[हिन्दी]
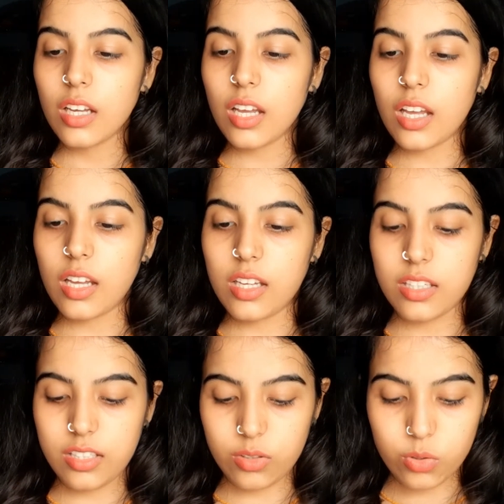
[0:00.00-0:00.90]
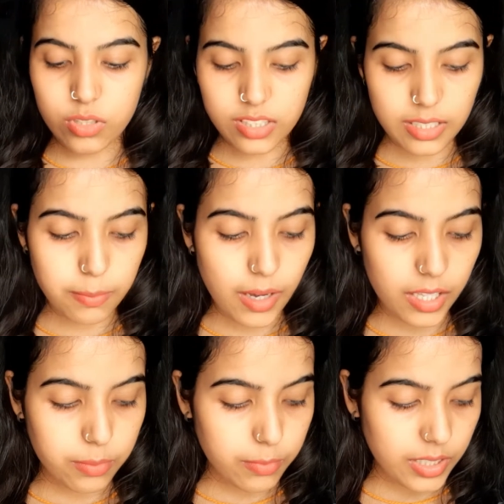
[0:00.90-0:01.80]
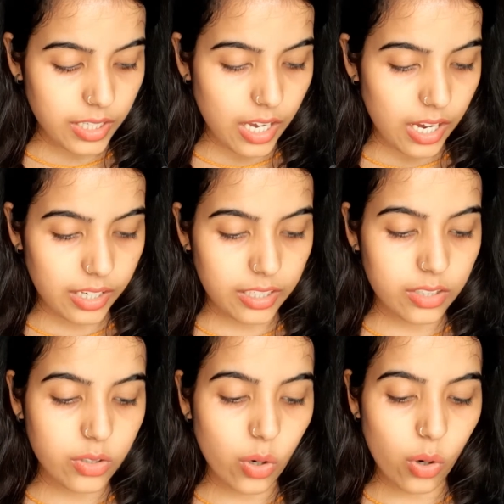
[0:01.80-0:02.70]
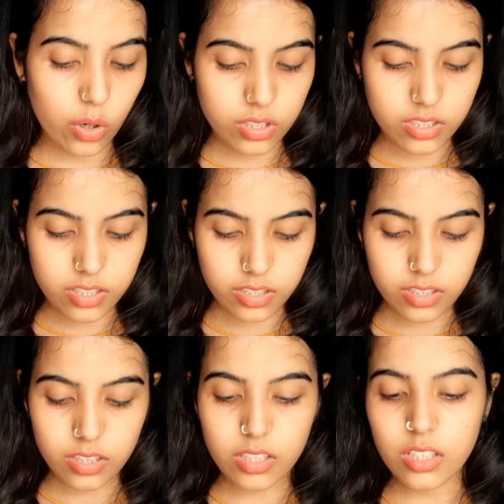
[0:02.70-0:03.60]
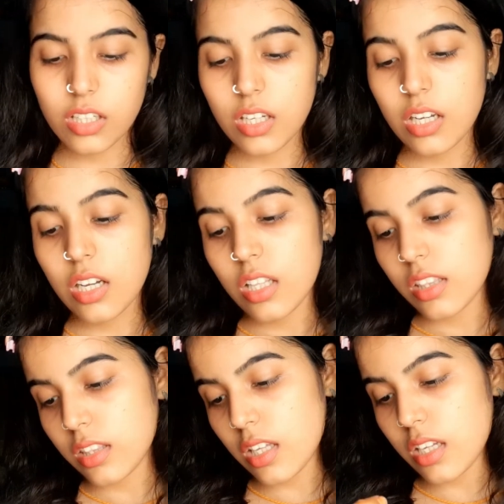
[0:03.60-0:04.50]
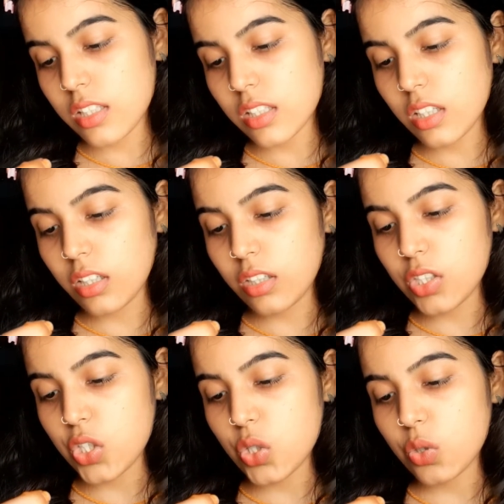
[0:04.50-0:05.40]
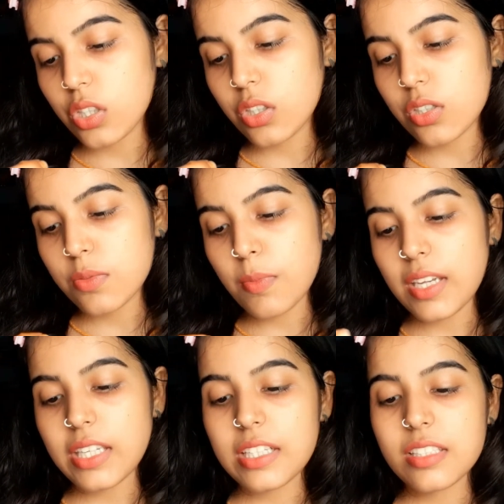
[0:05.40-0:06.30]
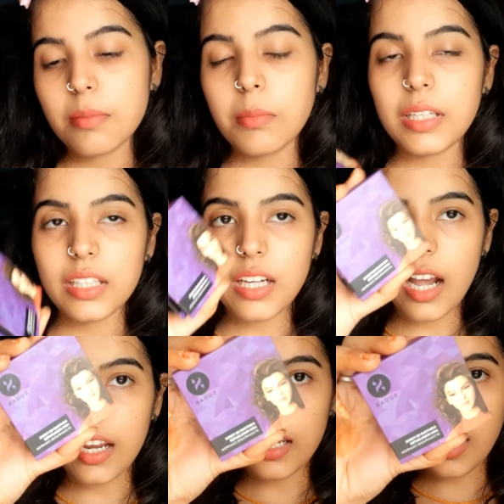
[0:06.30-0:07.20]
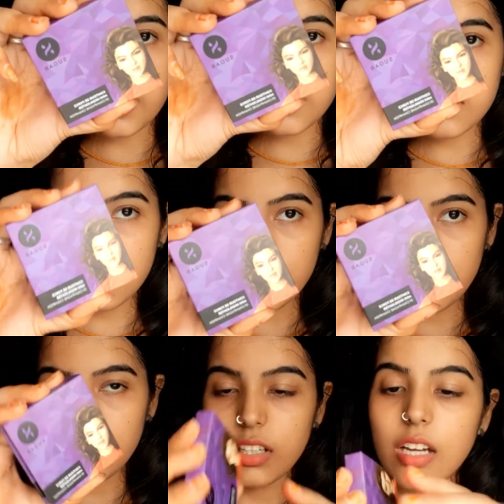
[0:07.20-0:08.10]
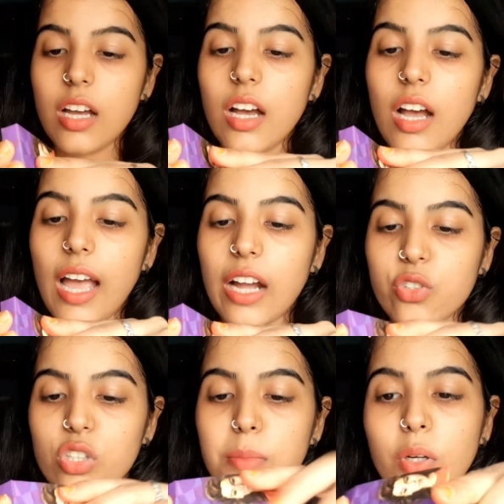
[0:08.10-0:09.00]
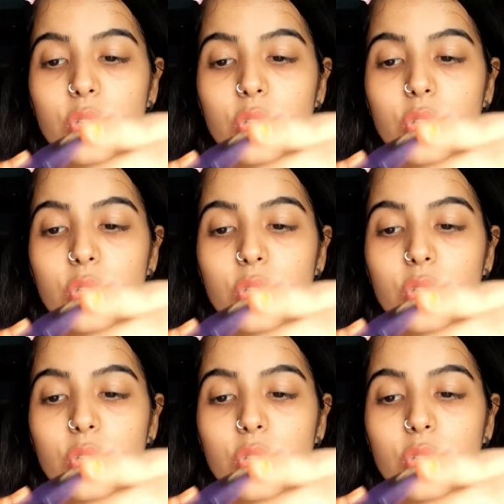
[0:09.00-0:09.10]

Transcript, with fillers: एंड उसके बाद में आई गॉट दिस शुगर कॉस्मेटिक्स मिनी हाइलाइटर एक्चुअली मेरे को